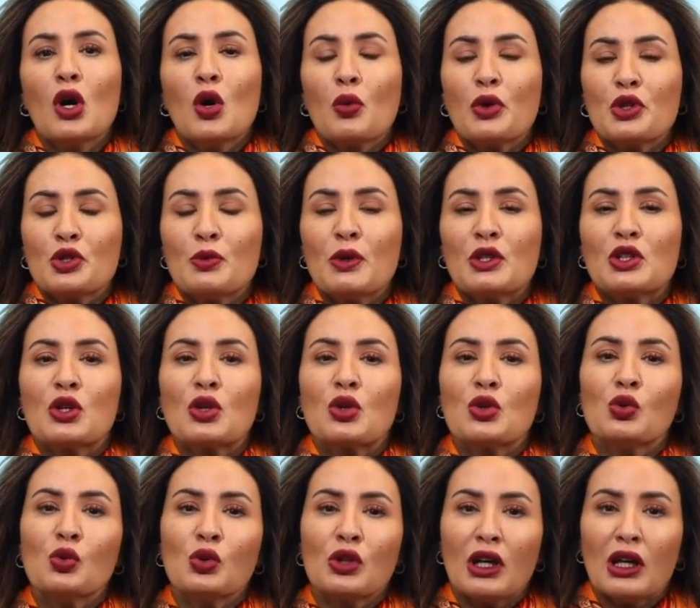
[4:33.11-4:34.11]
وجبه
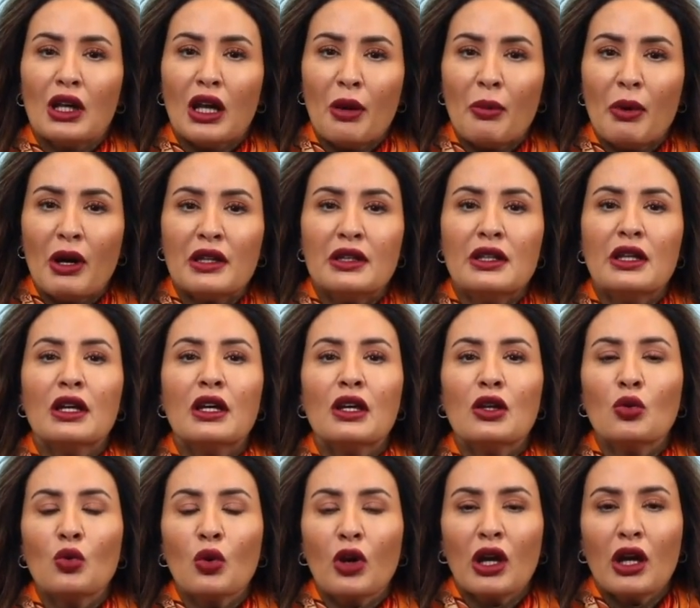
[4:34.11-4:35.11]
الريوق الى
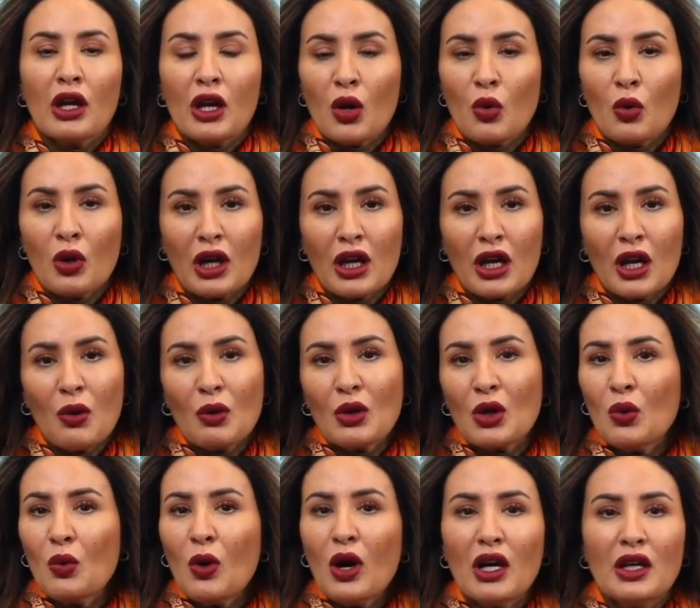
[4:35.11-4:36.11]
بعدين وغيرها وغيرها
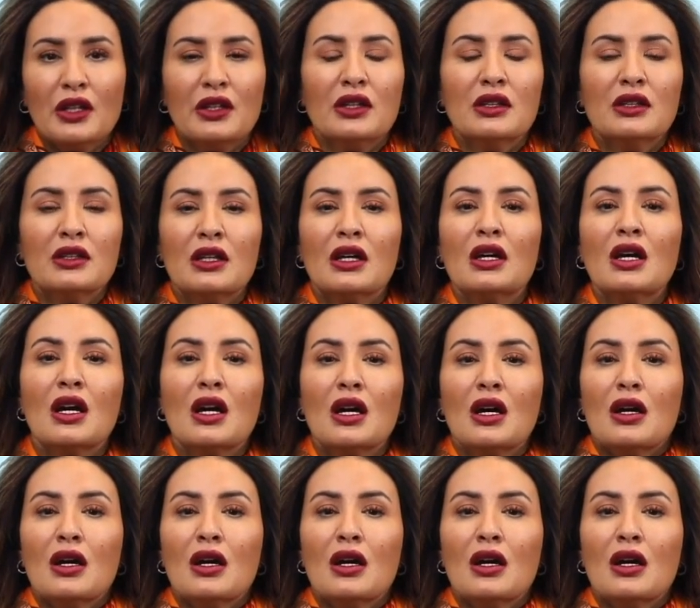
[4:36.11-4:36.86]
وكل واحد عنده